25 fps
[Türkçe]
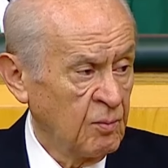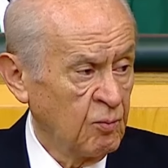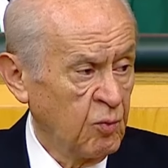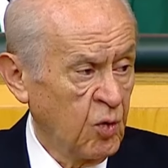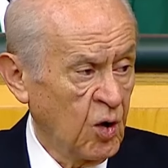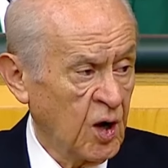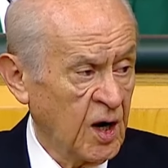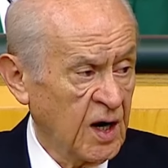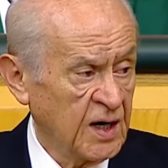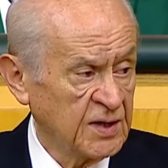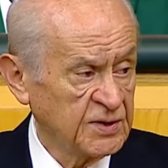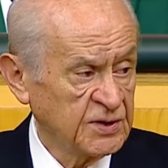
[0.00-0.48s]

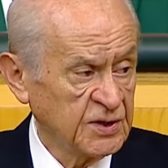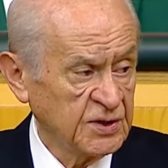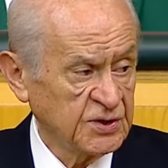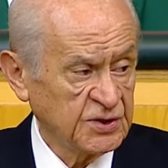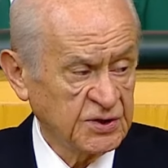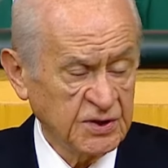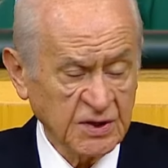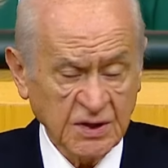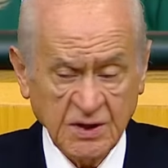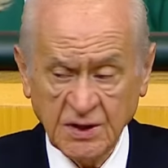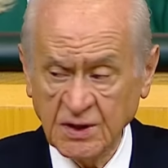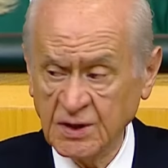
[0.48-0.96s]
boğazı
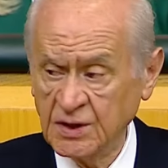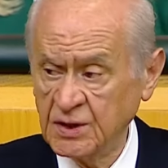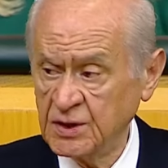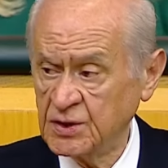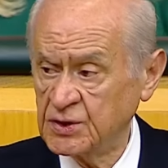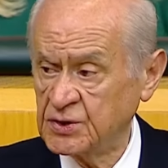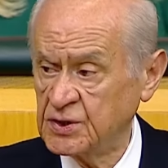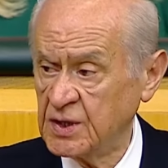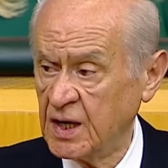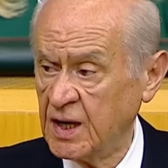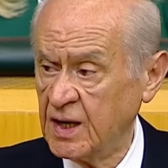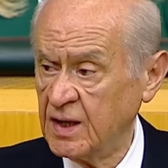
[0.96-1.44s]

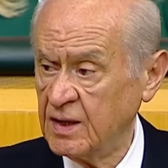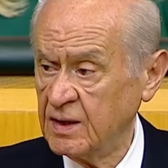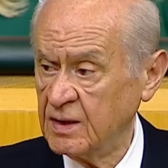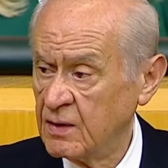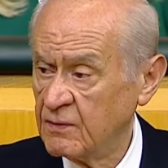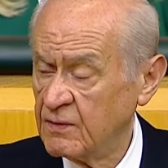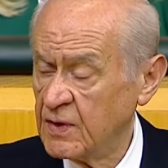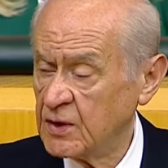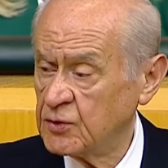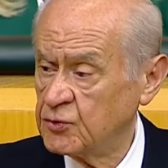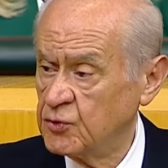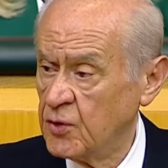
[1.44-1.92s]
sıkıldıkça
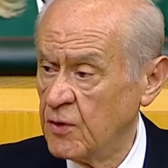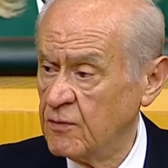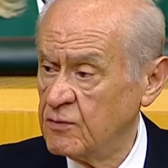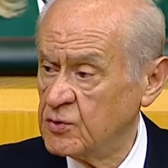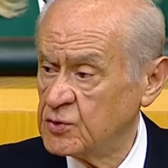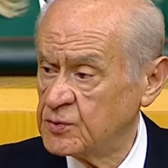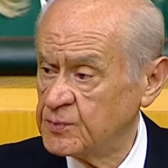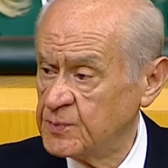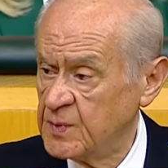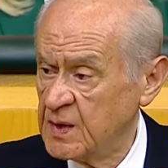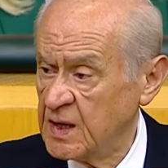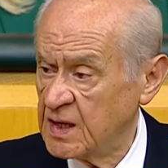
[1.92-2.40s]
ve
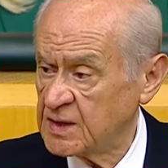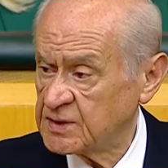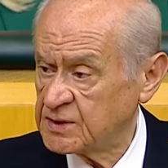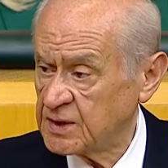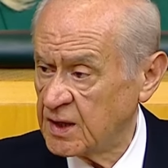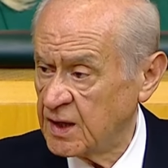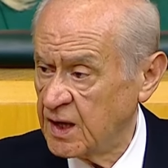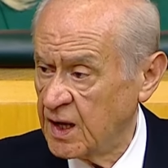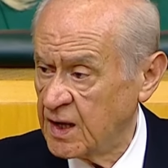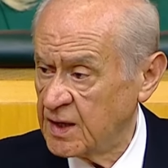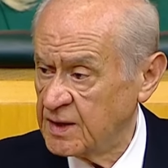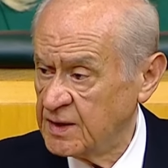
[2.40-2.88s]
döviz
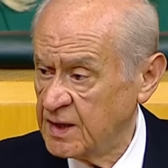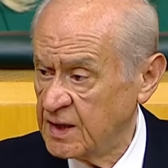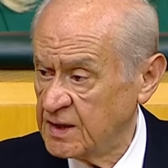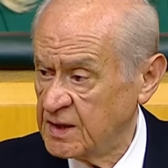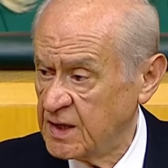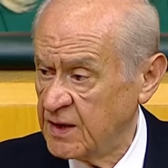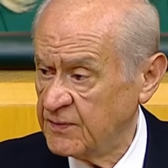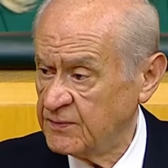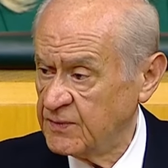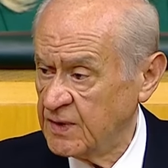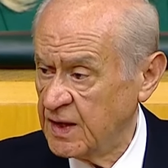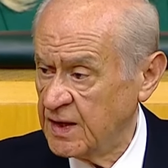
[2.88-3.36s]
piyasalarında
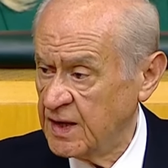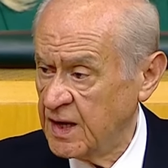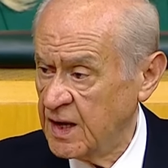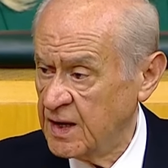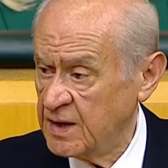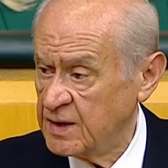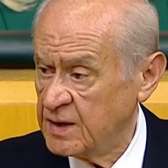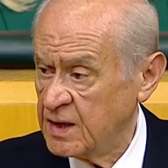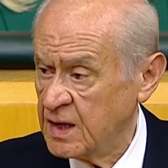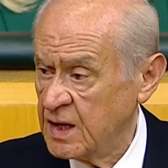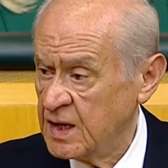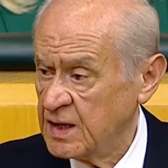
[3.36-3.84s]

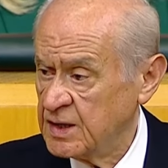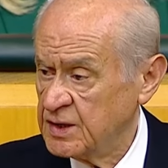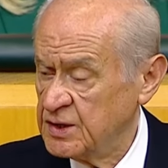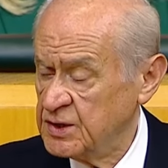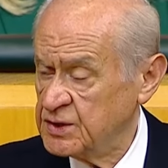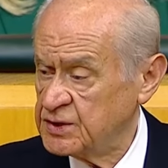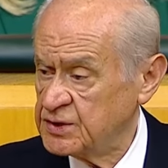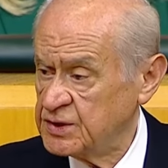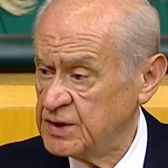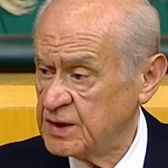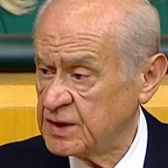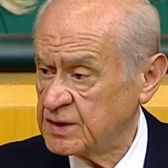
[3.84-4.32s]
hedeflenen
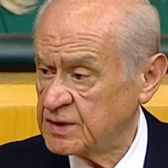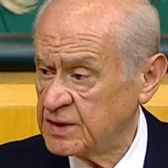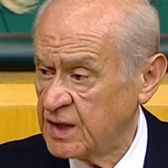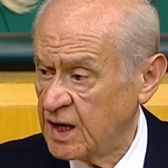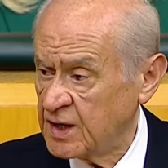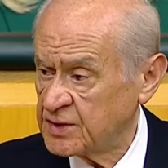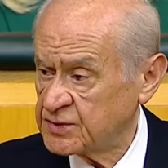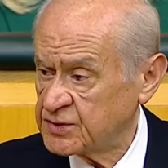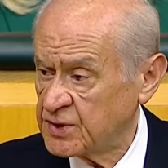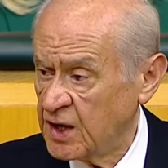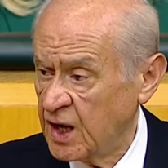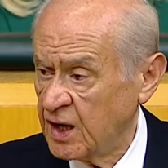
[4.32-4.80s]

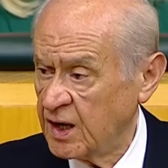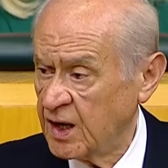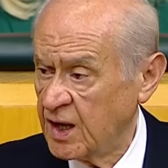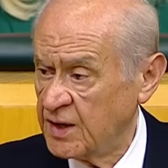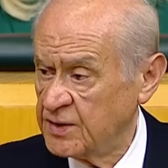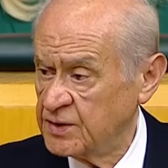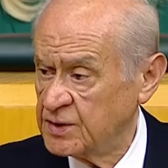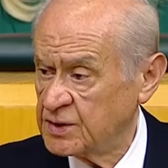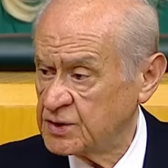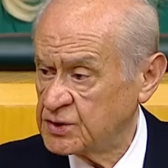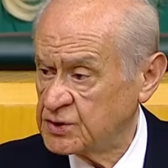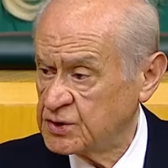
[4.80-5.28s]
istikrar
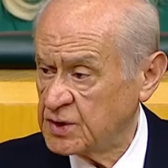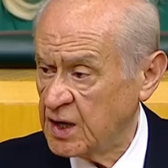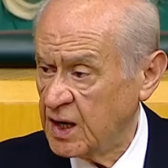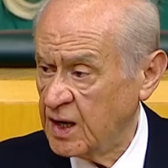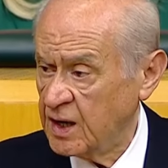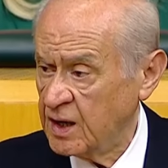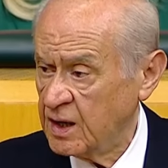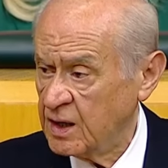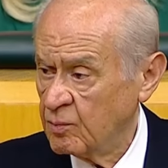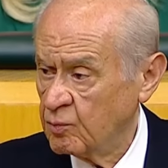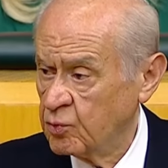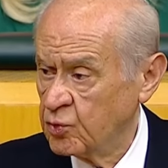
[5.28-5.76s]

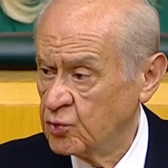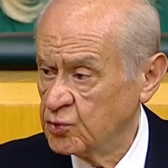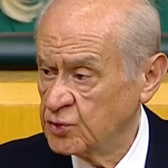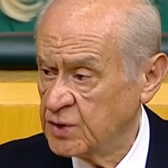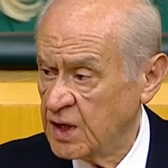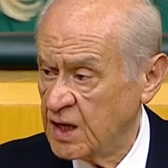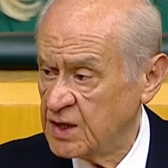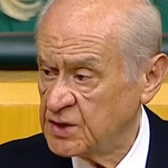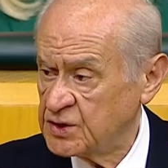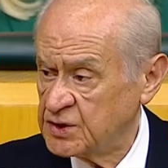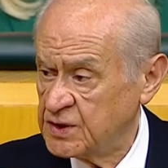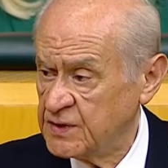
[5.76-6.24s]
sağlandıkça
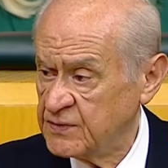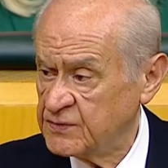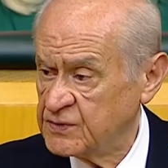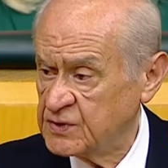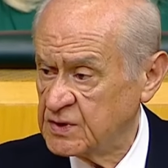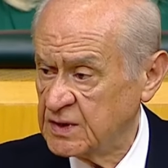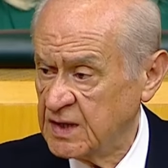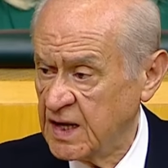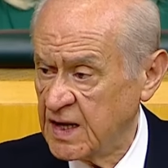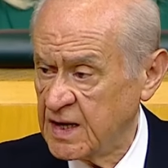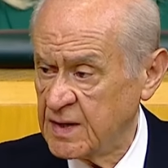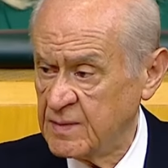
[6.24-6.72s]
bundan
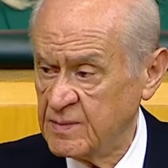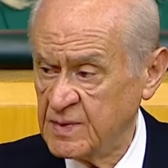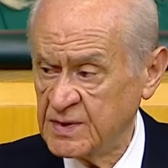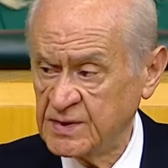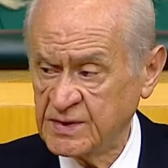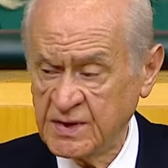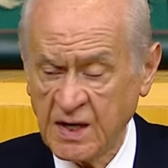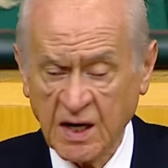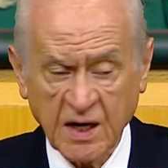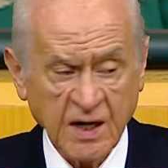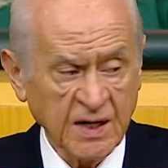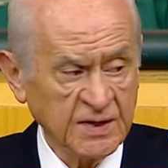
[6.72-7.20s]

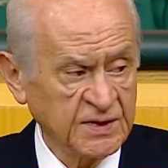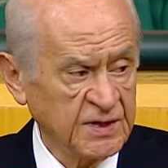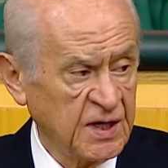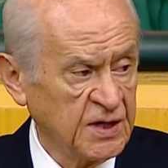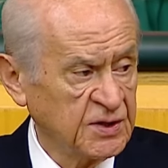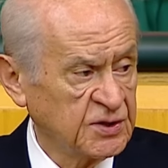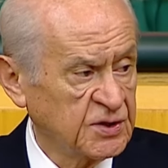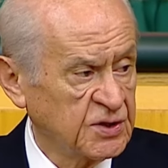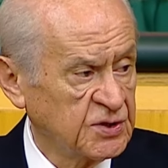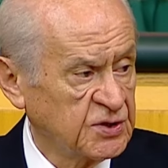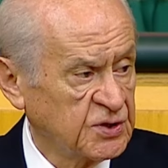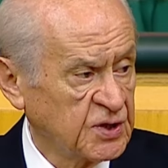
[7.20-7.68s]
çiftçilerimiz de
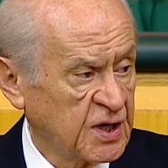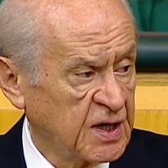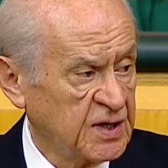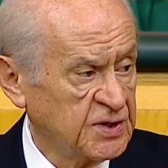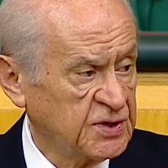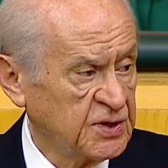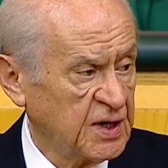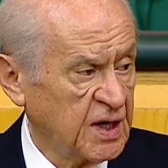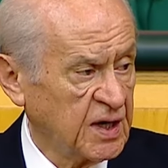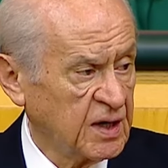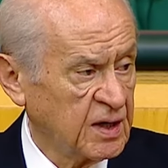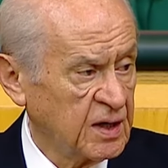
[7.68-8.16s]
kazançlı
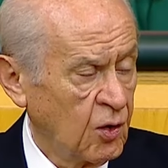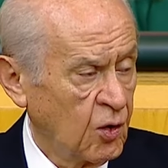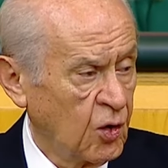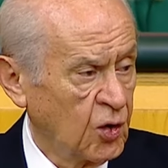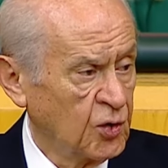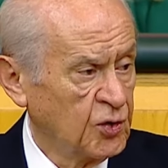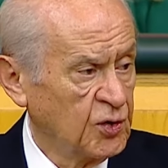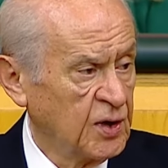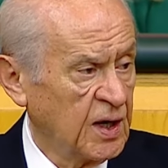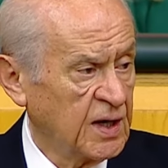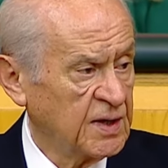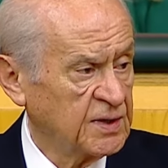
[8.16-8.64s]
çıkacak.
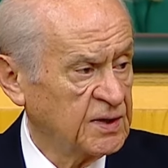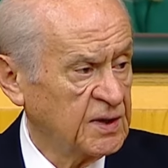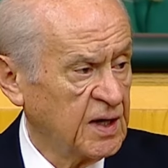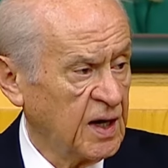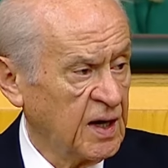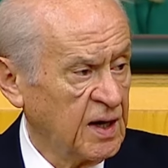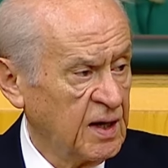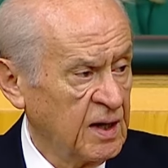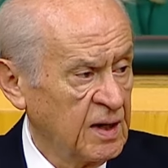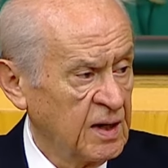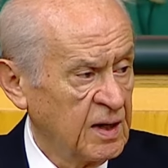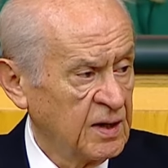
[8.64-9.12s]
Onlar
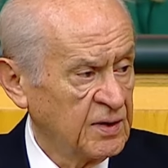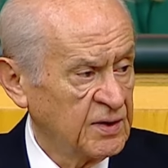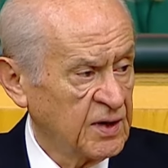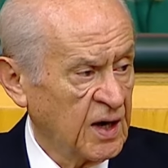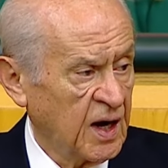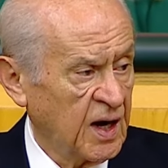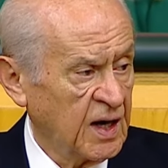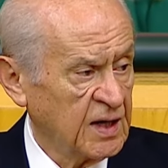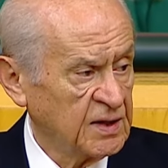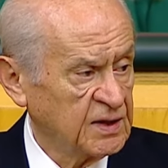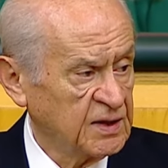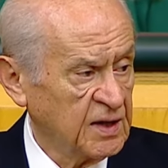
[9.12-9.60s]
da
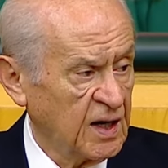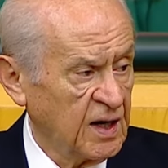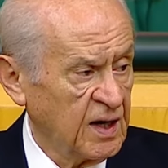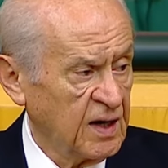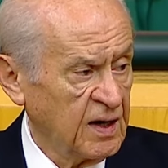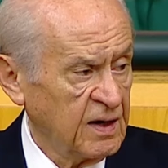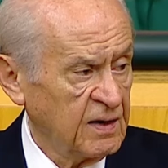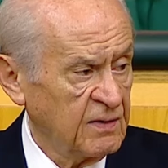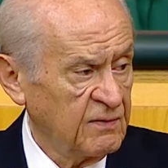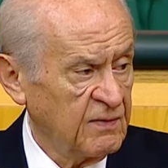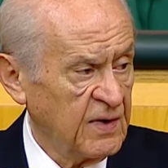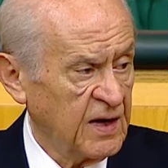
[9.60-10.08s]

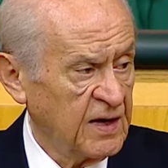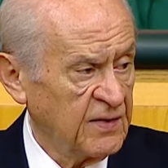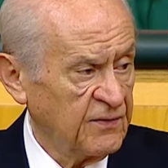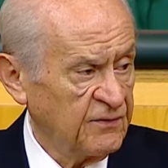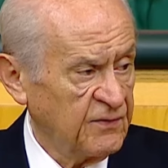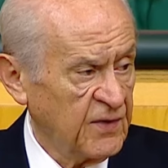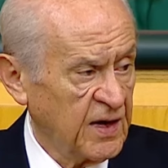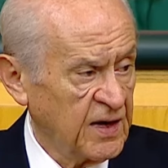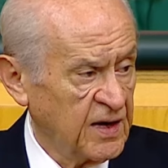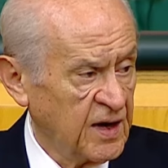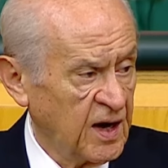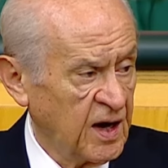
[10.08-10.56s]
rahata ve
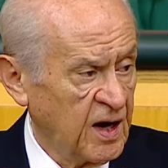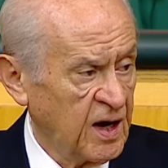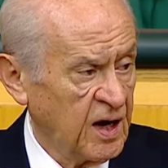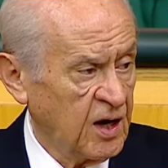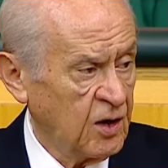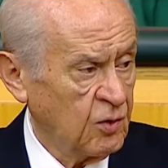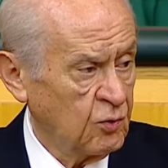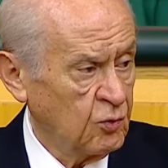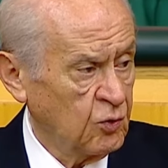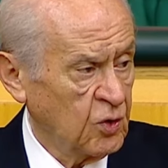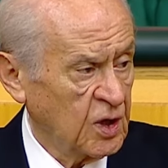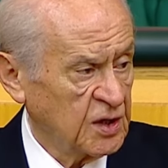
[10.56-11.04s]

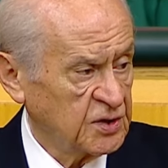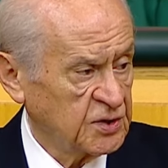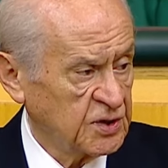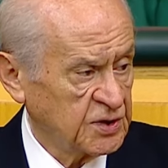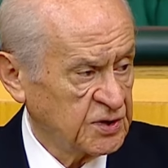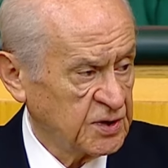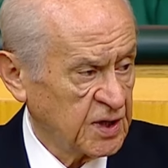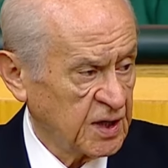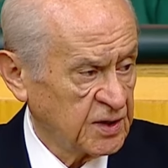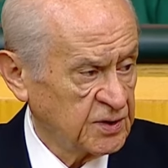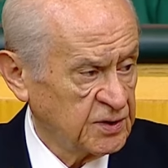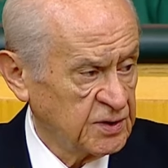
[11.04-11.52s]
feraha
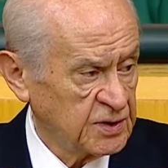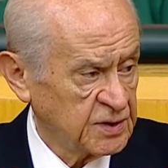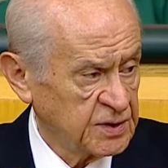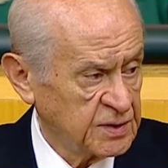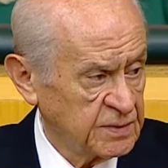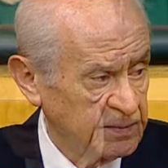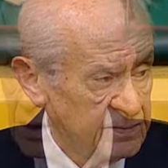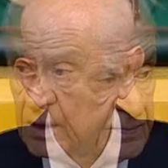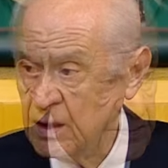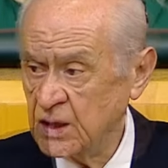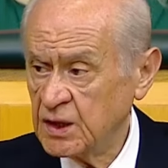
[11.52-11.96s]
ulaşacaktır.